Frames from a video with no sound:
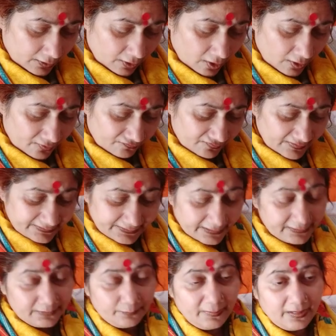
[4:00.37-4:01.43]
और
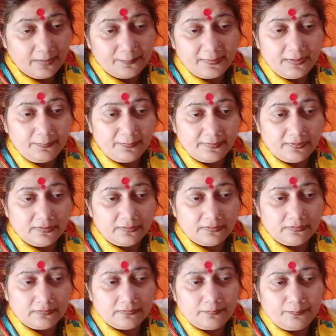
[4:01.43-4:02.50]
वर्षांत में आपके
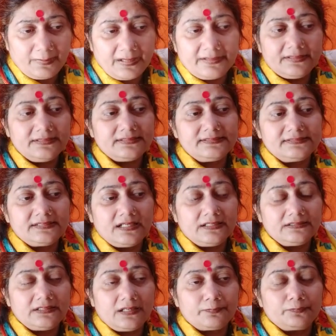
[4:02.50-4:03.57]
पार्टनर के
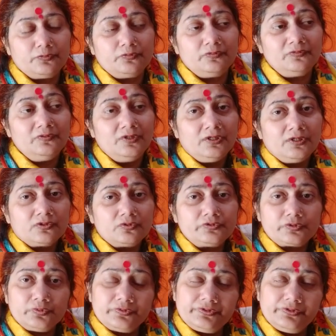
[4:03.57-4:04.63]
साथ आपको
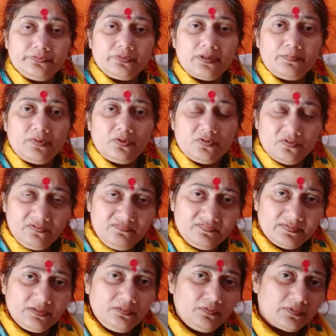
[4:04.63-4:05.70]
कुछ खुशियों का माहौल
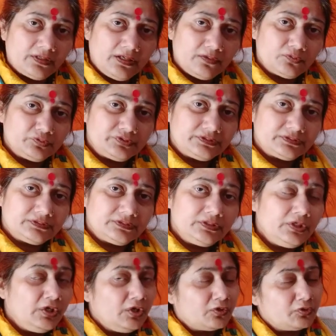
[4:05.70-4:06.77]
फील होगा कुछ
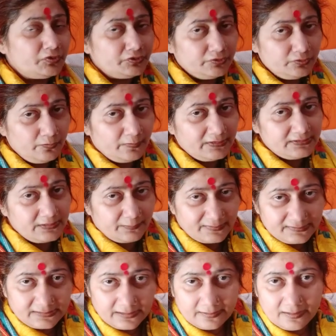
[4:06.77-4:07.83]
खुशनुमा
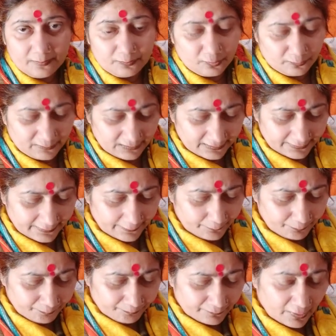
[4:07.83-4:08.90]
समाचार आपको मिलेंगे
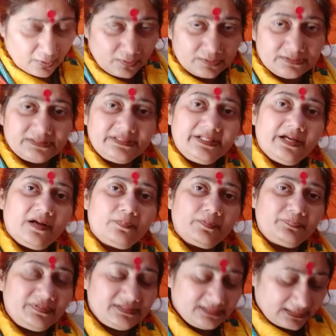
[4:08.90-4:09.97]
और जिन्हें आप
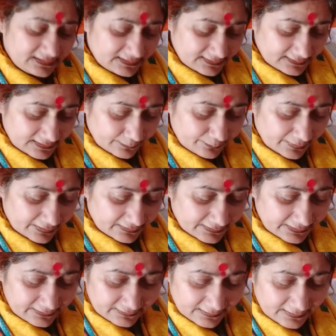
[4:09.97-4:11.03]
अपने साथी के साथ
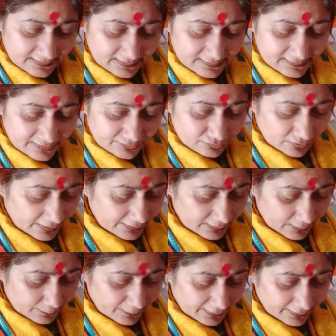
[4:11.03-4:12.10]
बेहतरीन तरीके से एंजॉय
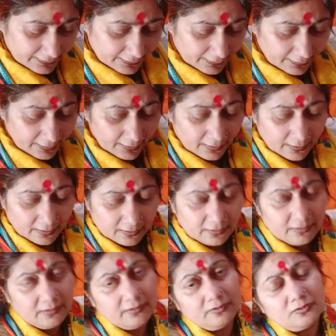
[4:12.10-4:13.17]
कर पाएंगे
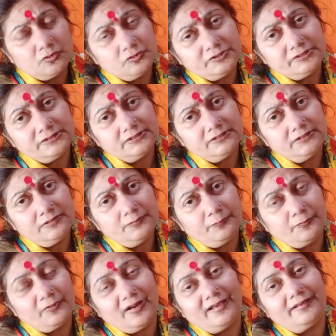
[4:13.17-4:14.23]
कुछ
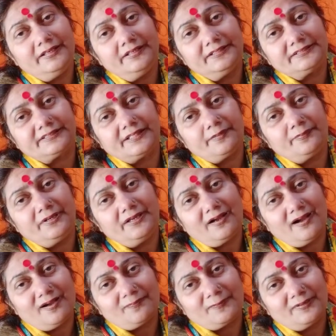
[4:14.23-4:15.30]
पुराने रिश्ते भी
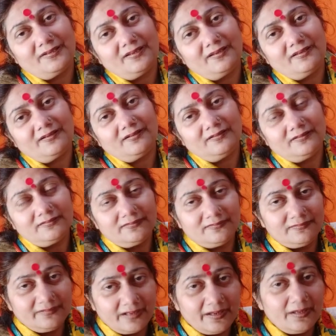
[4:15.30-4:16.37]

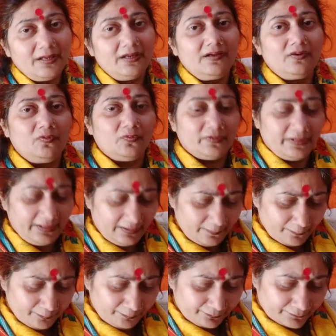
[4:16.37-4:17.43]
आपके नए होंगे
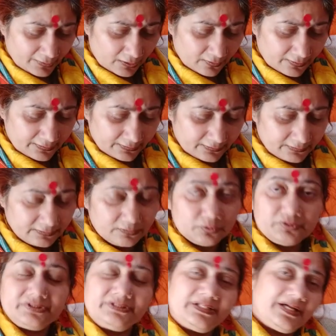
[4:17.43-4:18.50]
और
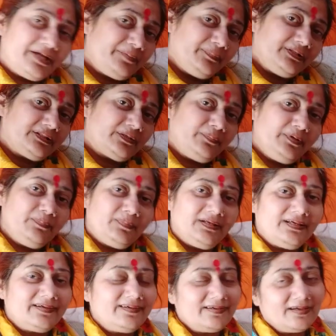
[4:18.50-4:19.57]
कुछ नए मित्र भी
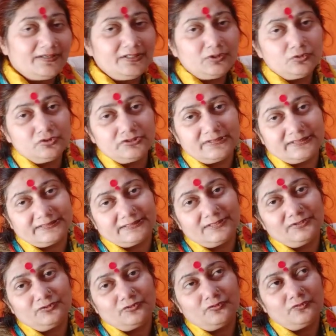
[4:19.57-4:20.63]
मिलेंगे यानी कुछ
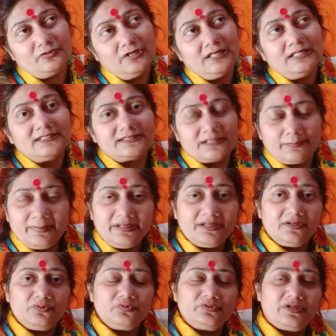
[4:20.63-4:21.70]
रिश्ते जो समय के
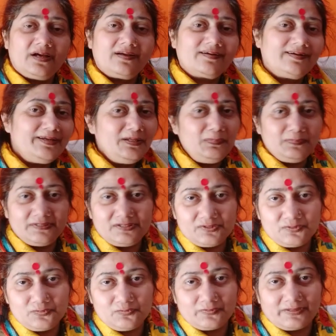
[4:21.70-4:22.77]
अनुसार कहीं पीछे
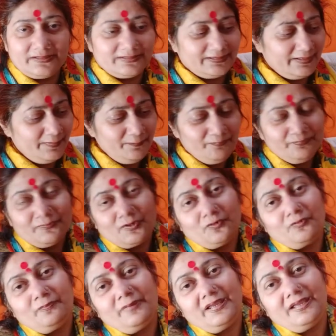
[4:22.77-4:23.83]
छूट गए थे
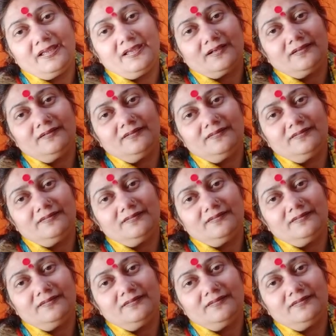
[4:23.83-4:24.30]
उनमें एक